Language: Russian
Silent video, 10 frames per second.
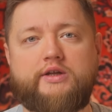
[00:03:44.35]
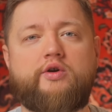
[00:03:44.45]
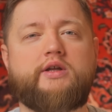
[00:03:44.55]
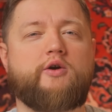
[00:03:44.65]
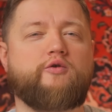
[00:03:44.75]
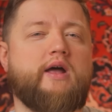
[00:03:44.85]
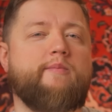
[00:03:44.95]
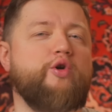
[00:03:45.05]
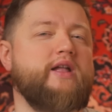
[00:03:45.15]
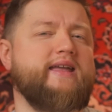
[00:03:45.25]
но это куда
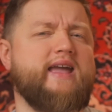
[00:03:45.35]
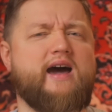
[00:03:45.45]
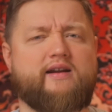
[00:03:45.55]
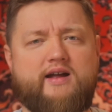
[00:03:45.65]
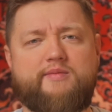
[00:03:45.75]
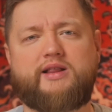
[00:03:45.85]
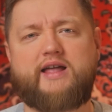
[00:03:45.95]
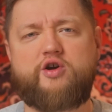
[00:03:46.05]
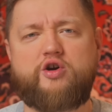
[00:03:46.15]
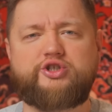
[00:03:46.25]
более яркая,
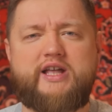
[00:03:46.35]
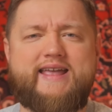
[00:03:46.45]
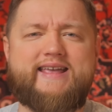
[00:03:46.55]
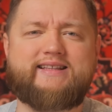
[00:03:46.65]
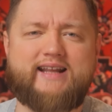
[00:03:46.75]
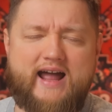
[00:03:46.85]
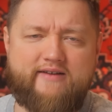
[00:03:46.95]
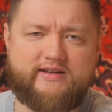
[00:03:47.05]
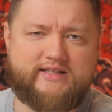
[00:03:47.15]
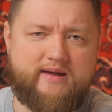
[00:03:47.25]
молодежная и
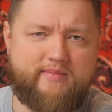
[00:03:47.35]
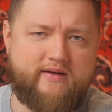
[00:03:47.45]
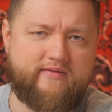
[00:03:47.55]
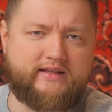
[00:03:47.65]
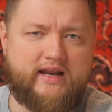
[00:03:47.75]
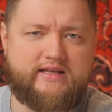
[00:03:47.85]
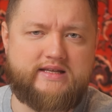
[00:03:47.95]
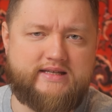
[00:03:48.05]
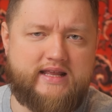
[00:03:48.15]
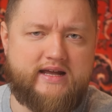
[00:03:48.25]
драйверская BMW 3
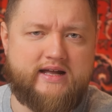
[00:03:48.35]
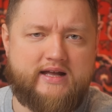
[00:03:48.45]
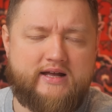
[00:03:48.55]
серии